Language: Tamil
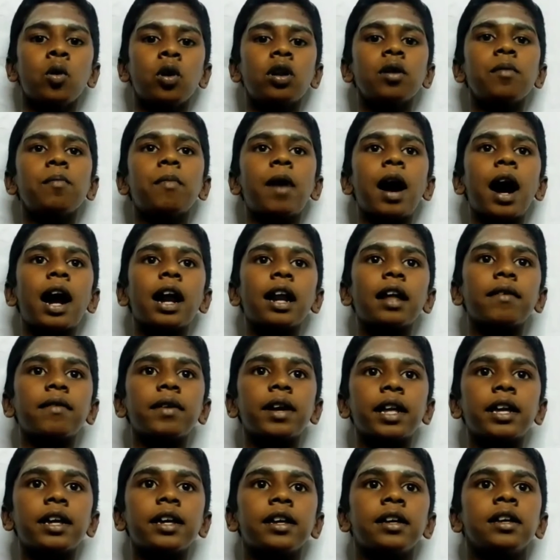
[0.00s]
ஒரு
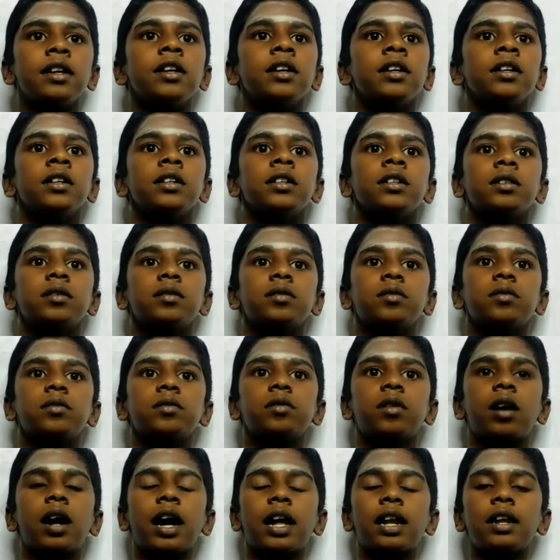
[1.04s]
மாணவனை
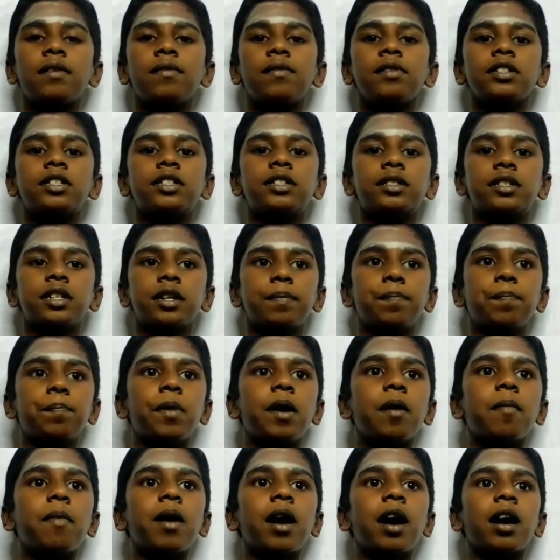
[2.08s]
அறிவு
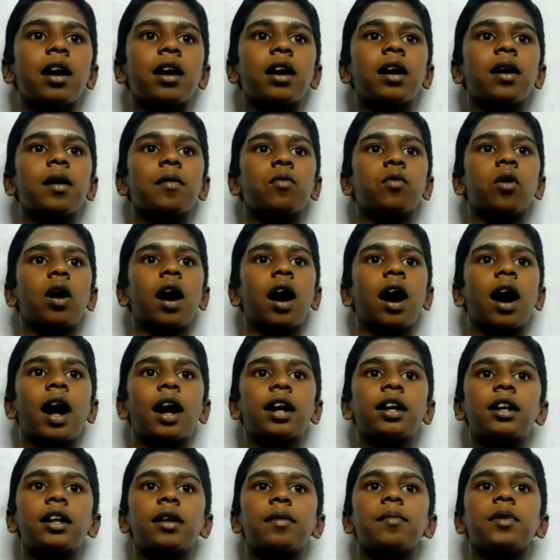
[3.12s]
சிற்பமாக
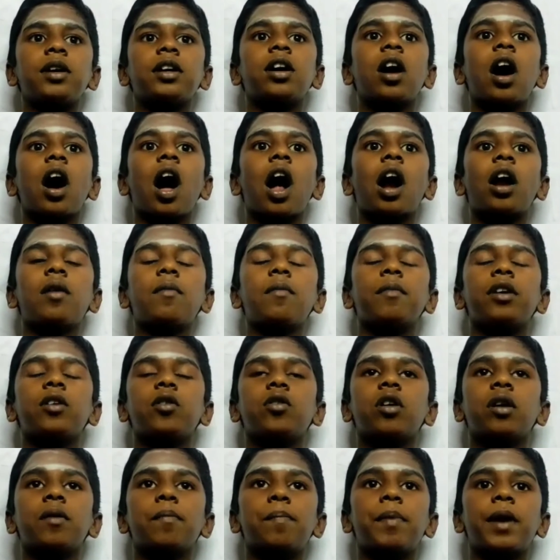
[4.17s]
ஆற்றமிக்க ஆளுமை
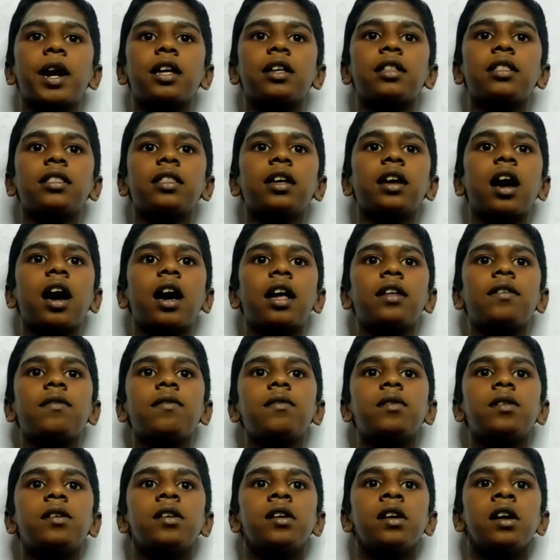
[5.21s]
குணம் படைத்த
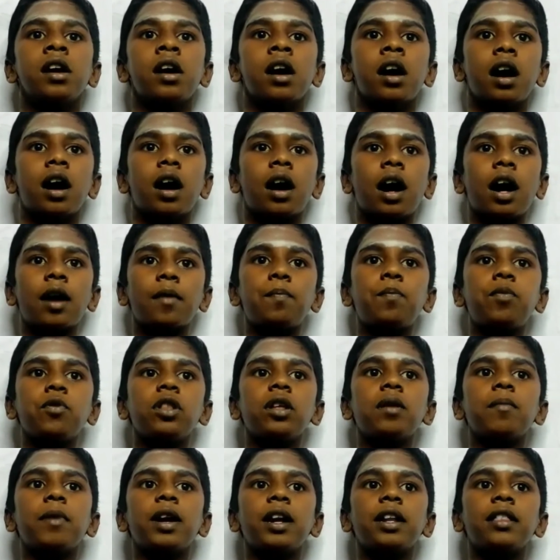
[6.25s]
அறிவு
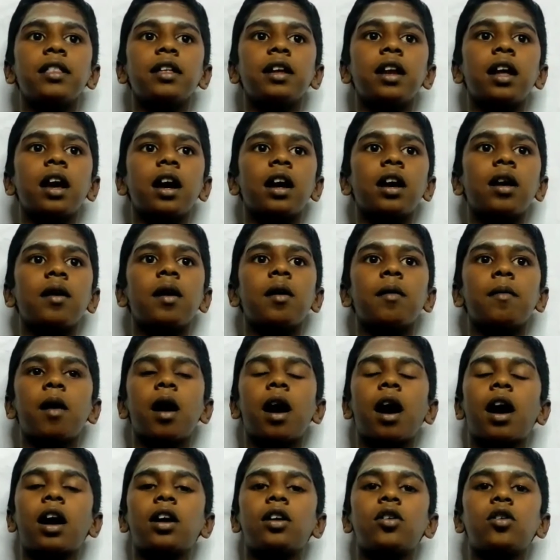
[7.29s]
அற்புத மனிதனாக
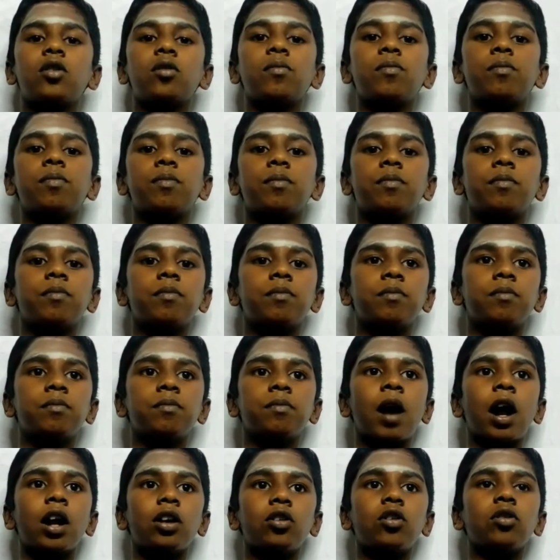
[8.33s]
ஆற்றும்
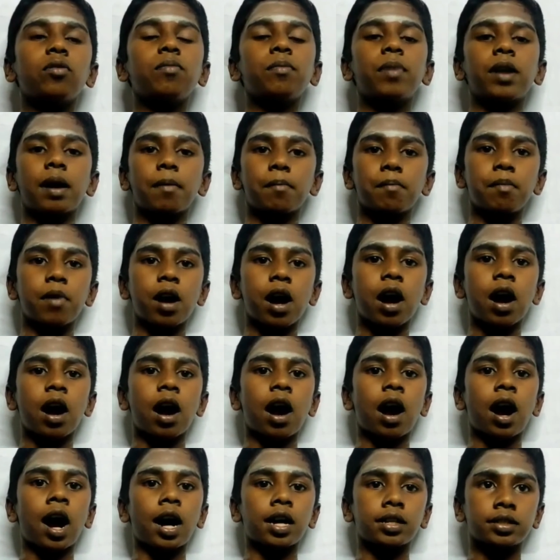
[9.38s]
மாற்றும் பிரம்மா
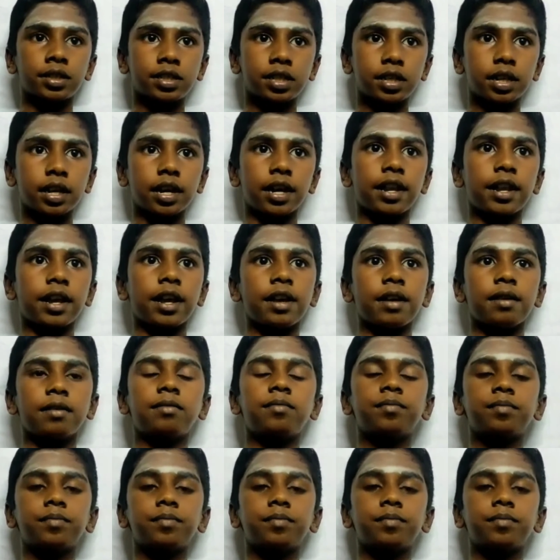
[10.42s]
ஆசிரியரே